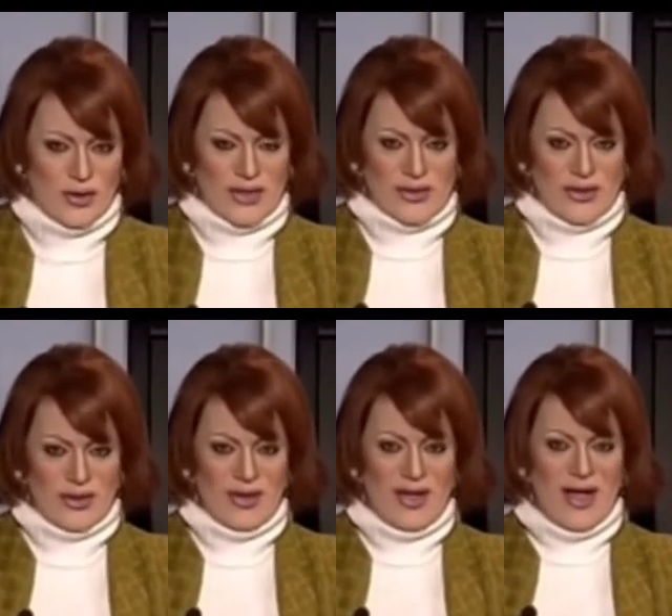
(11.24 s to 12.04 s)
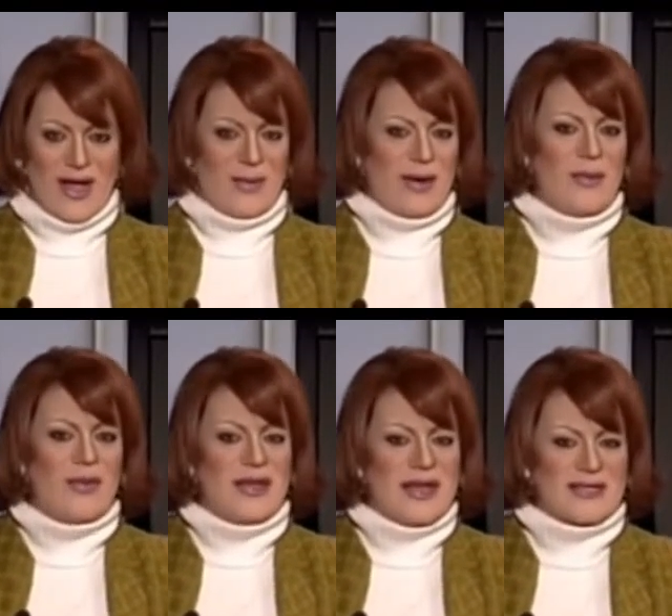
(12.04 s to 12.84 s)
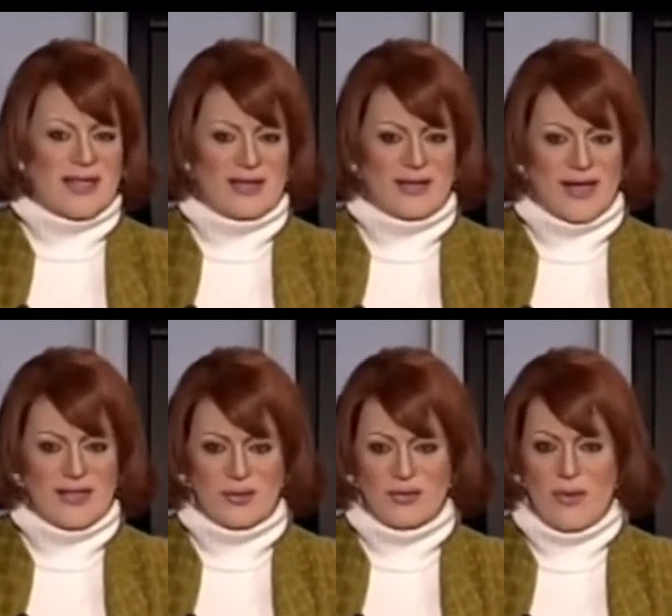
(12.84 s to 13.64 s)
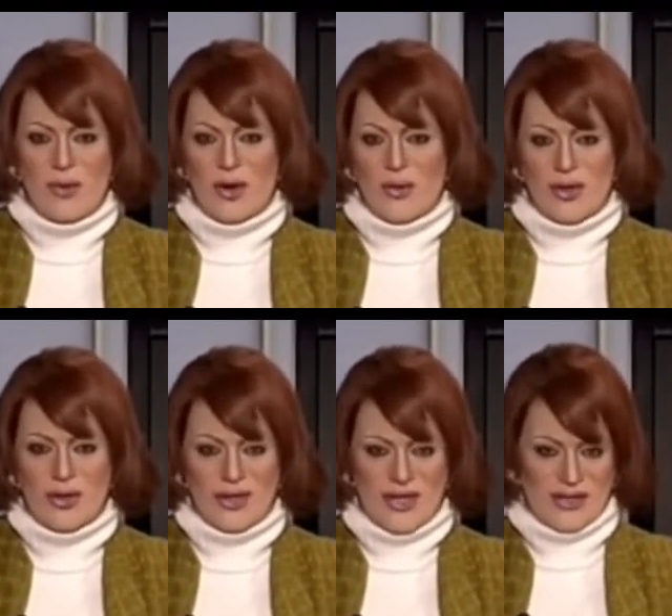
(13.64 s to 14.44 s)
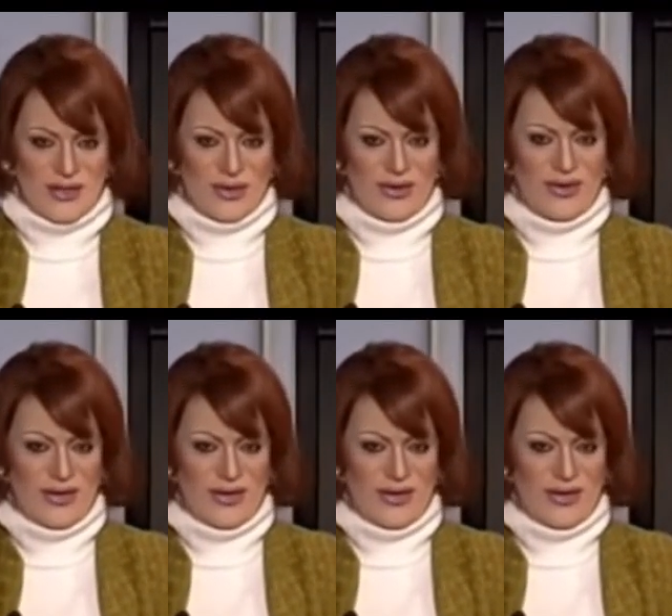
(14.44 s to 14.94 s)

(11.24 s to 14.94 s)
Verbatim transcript: Corazón, hablamos de Inés Astre y su nuevo novio, Ricachón,